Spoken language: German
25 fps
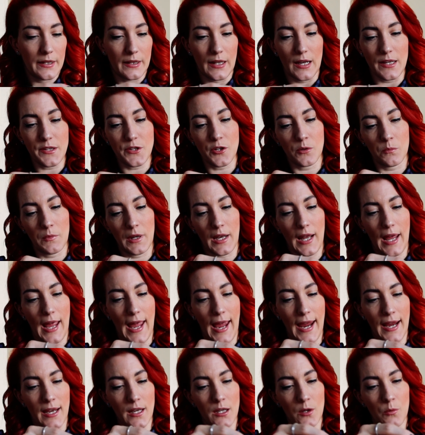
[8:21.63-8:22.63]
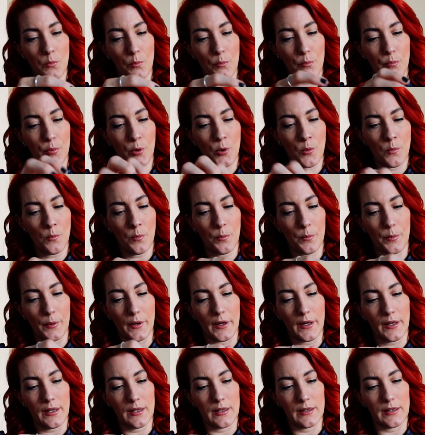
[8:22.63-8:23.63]
Das soll man einen
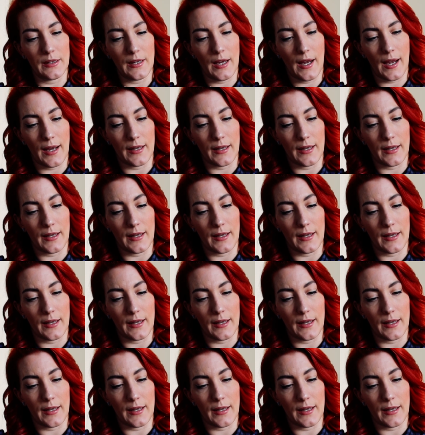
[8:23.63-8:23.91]
Pumper in die